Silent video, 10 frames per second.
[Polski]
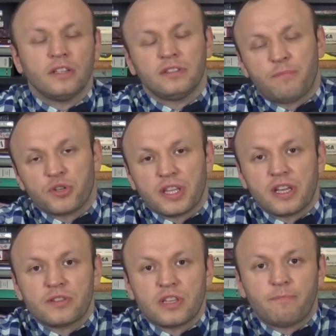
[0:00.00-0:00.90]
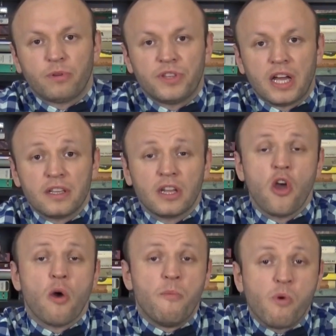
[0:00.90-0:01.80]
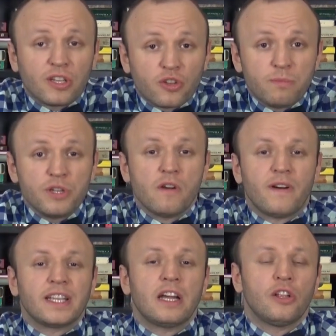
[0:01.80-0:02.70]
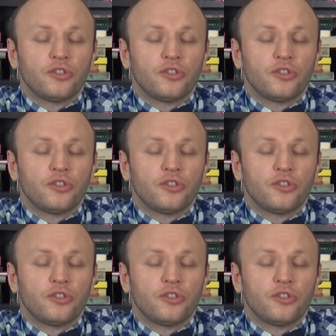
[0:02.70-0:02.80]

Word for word: nie posiadająca poddanych, była zobligowana